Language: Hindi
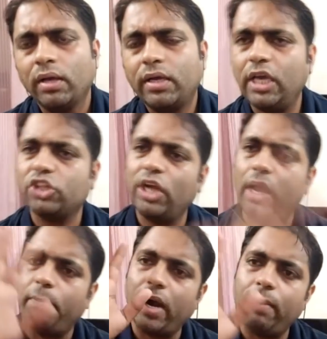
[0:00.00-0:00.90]
कि इतने
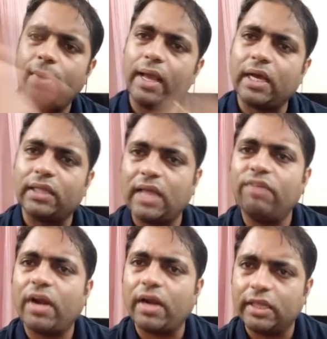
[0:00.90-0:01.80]
बड़े बड़े
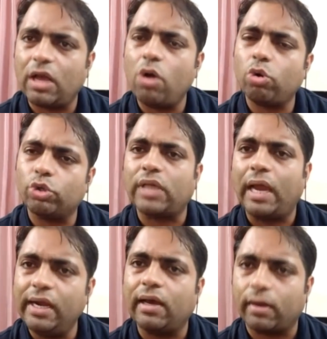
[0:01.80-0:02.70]
कद्दावर नेताओं को
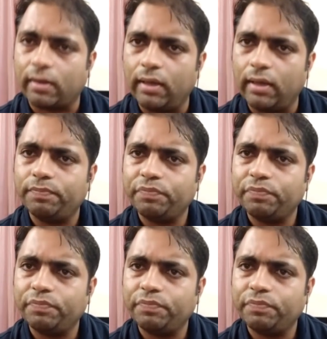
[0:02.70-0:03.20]
साइड कर कर